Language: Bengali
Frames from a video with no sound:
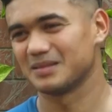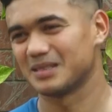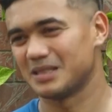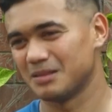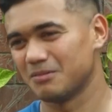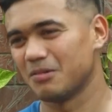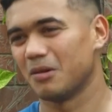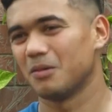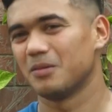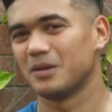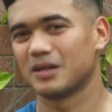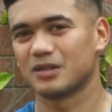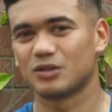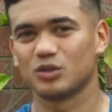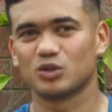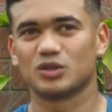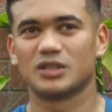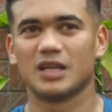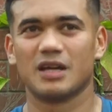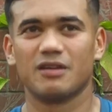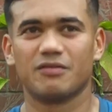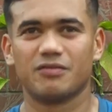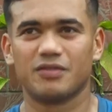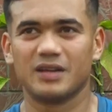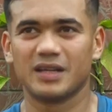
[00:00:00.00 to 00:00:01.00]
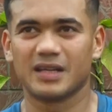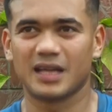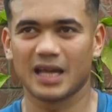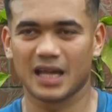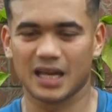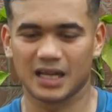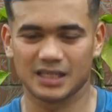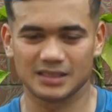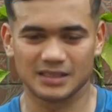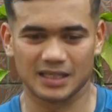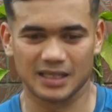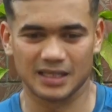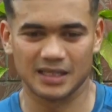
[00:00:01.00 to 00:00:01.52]
কিভাবে একটু সেফলি
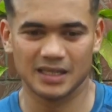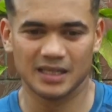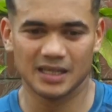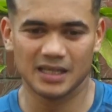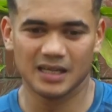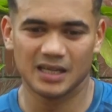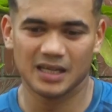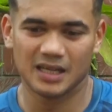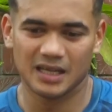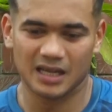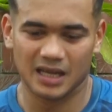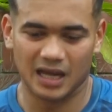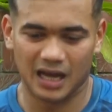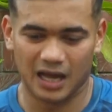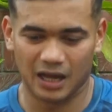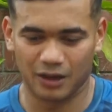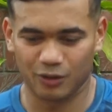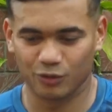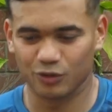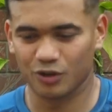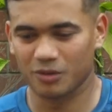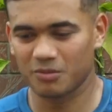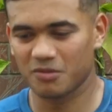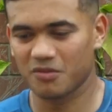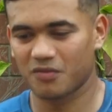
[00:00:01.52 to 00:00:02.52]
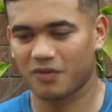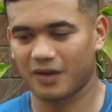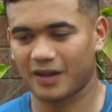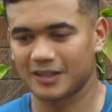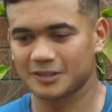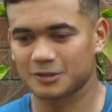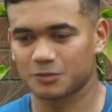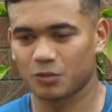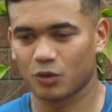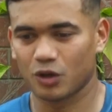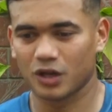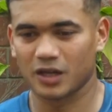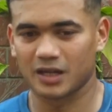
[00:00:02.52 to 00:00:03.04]
খেলা যায় আরও তো আমি
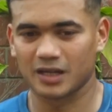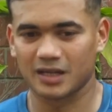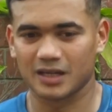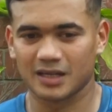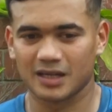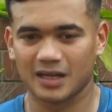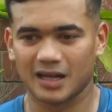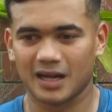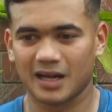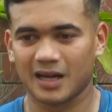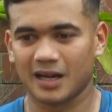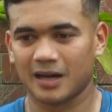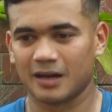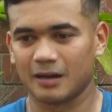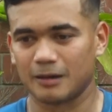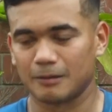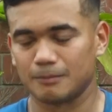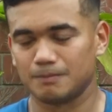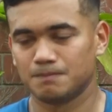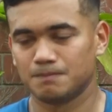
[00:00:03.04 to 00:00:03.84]
ফাস্ট বলার আর